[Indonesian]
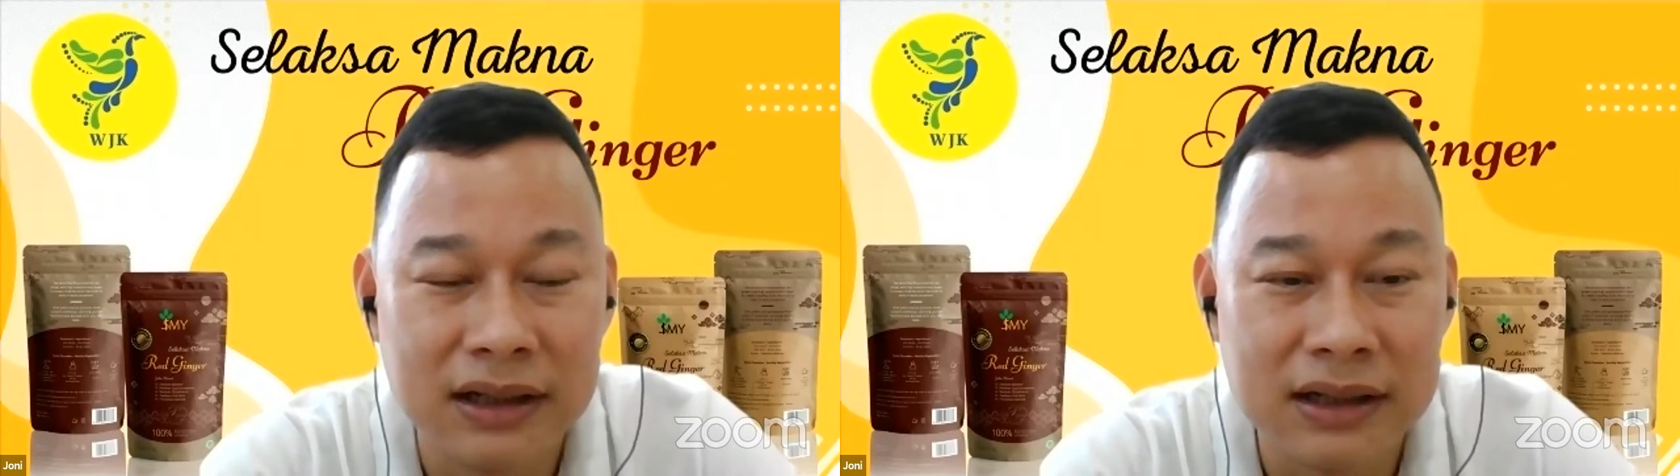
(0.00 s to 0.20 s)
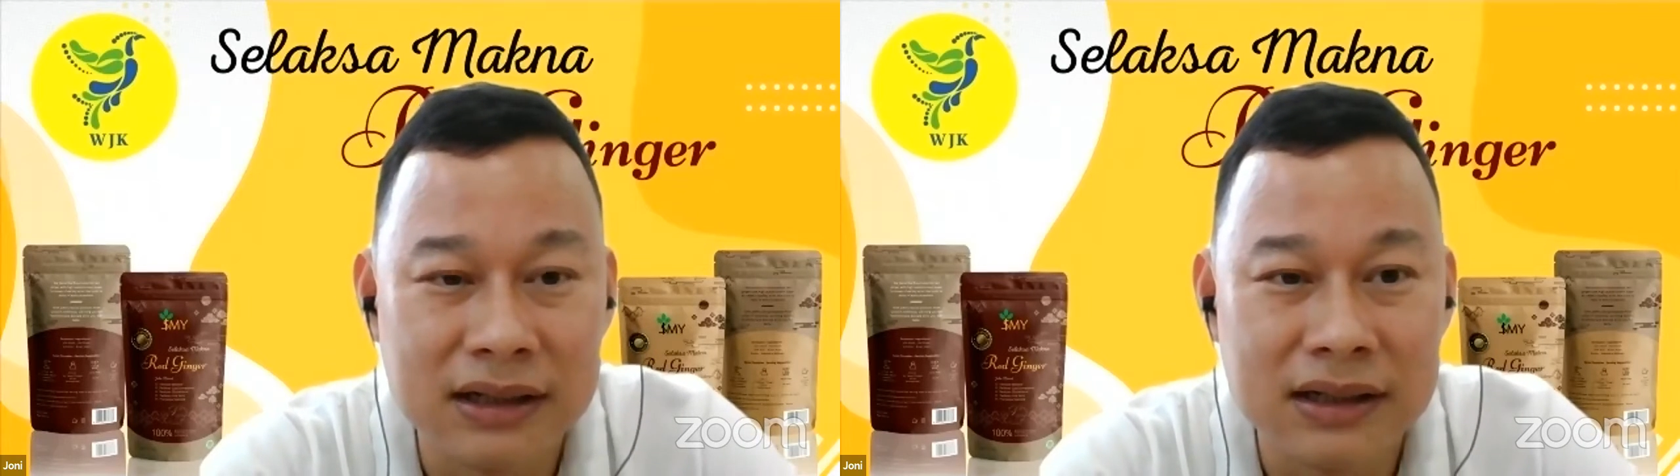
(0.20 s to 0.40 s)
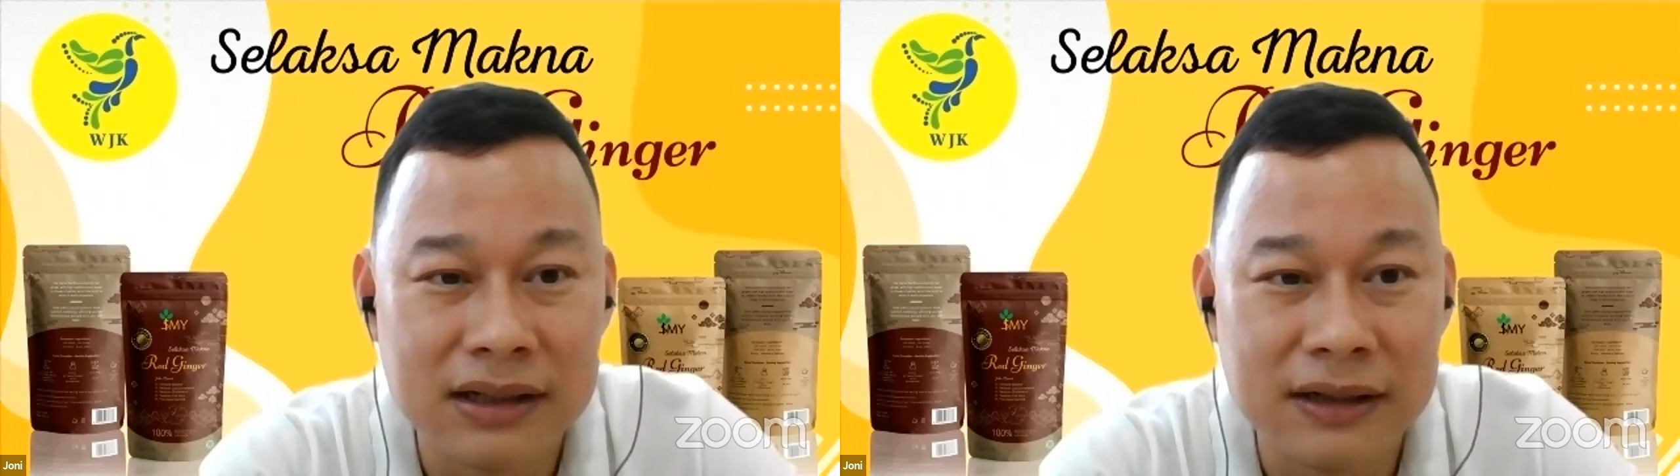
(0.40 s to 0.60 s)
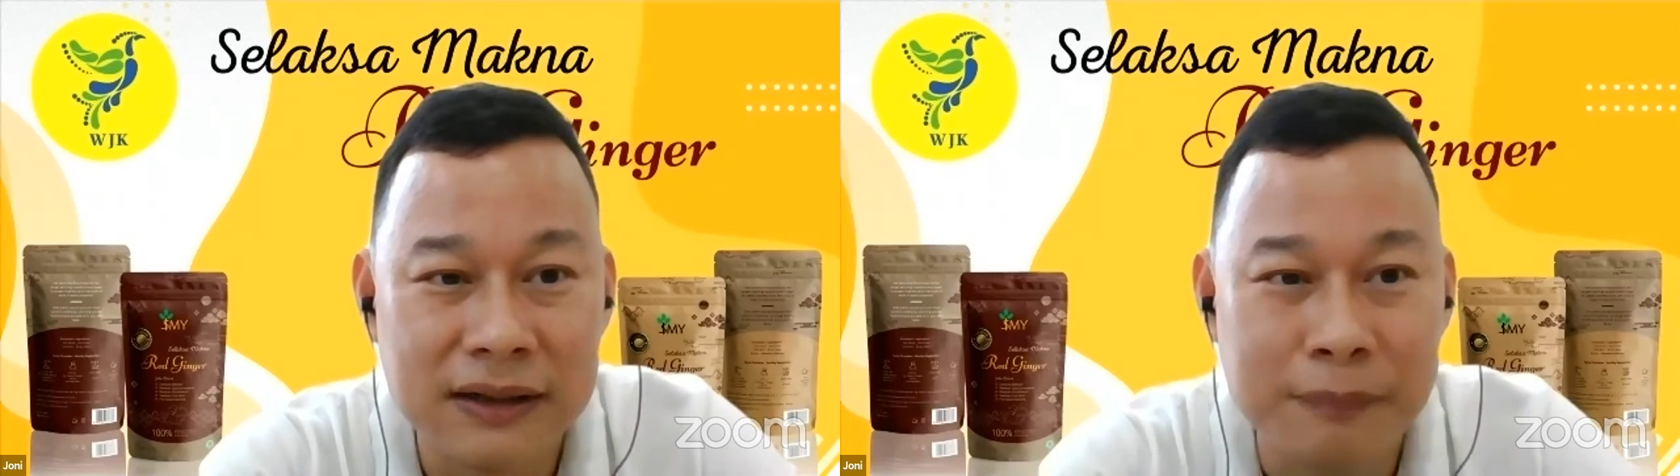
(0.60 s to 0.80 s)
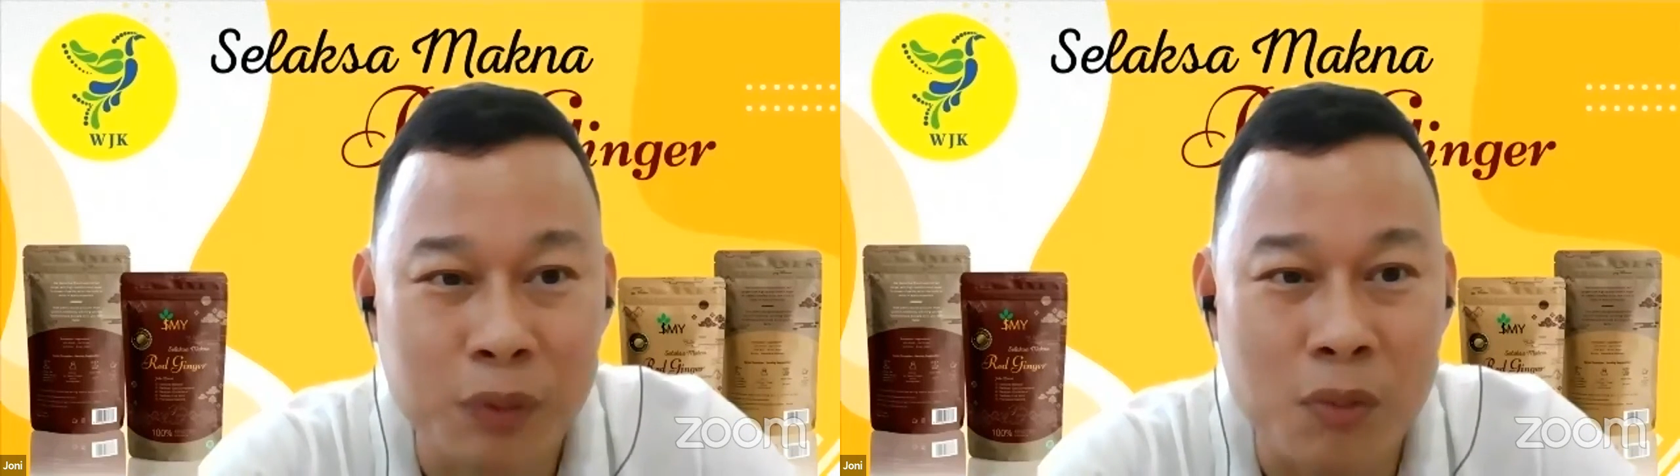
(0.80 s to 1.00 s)

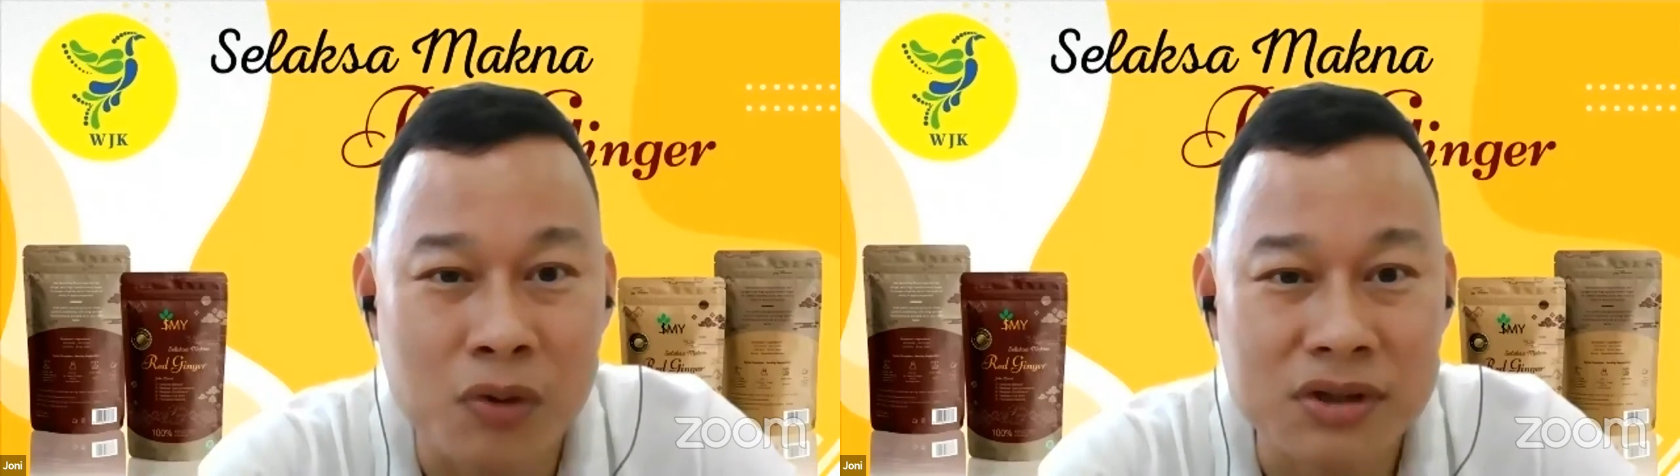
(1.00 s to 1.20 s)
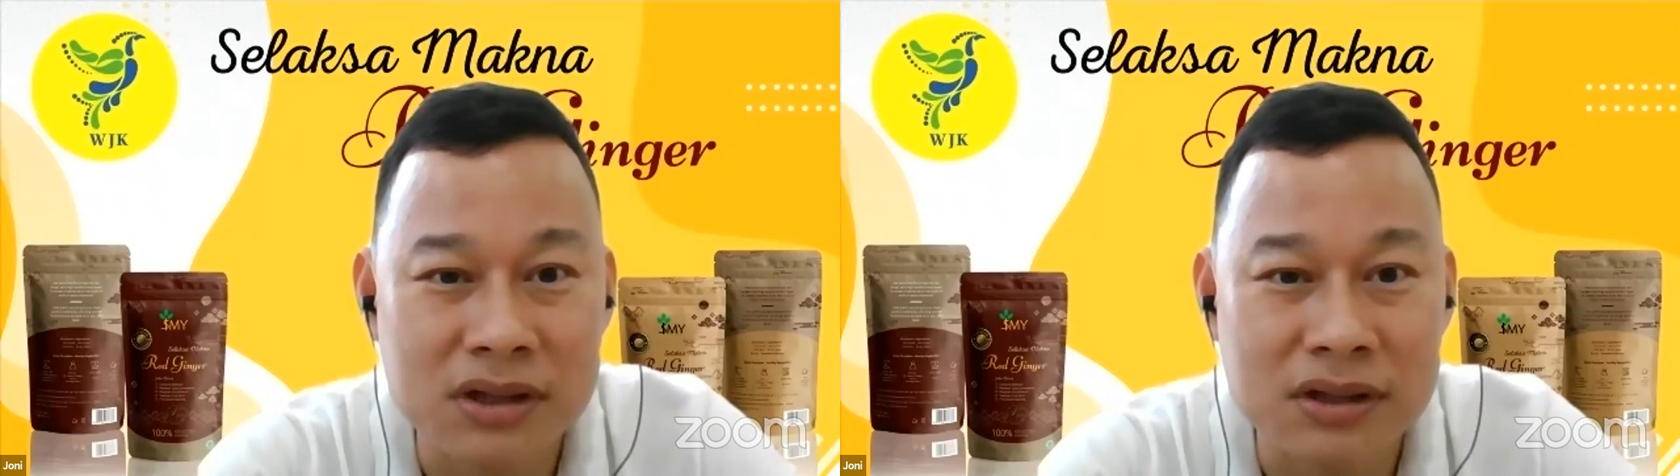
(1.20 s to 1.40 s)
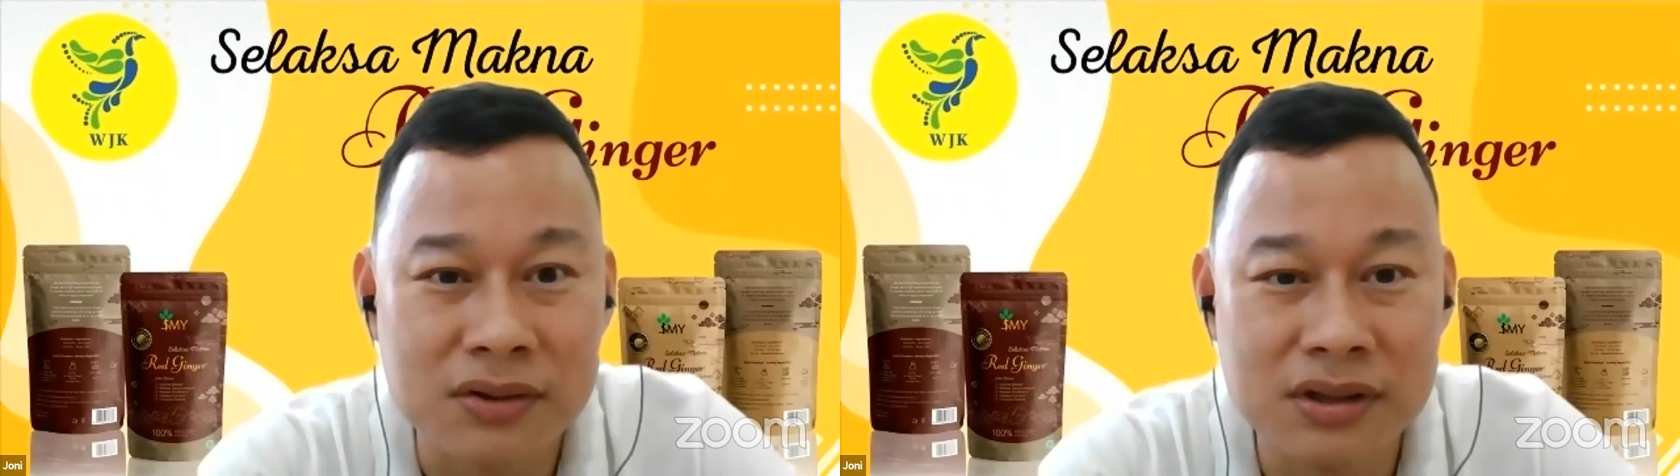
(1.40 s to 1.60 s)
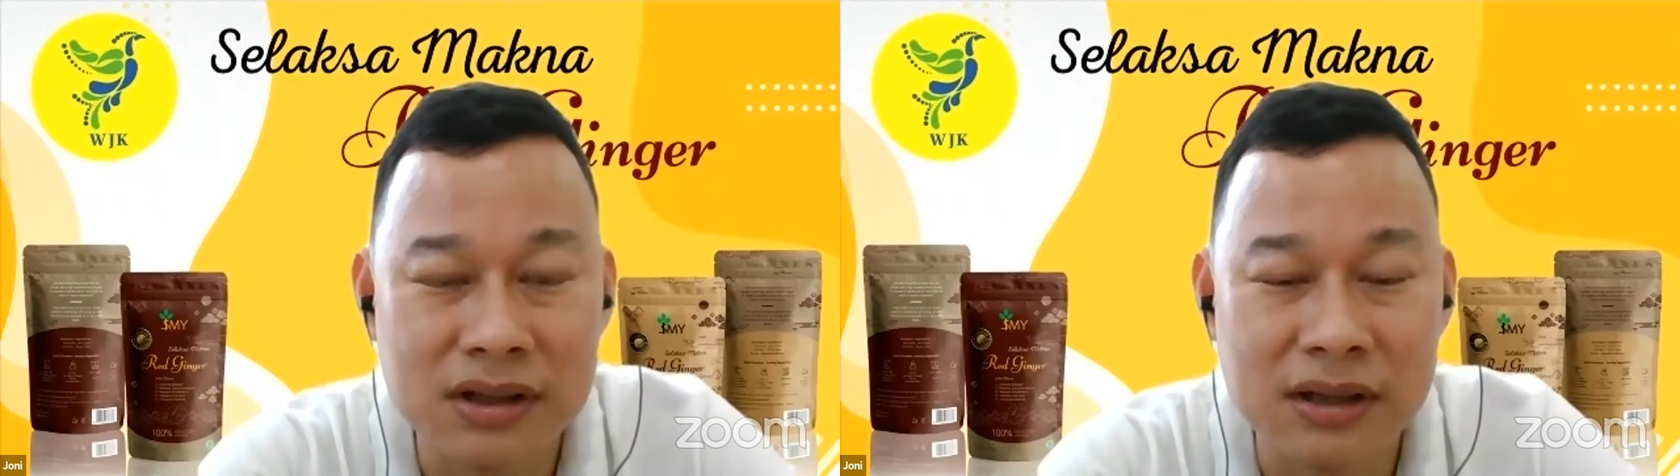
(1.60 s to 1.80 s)
uh, promosi terus di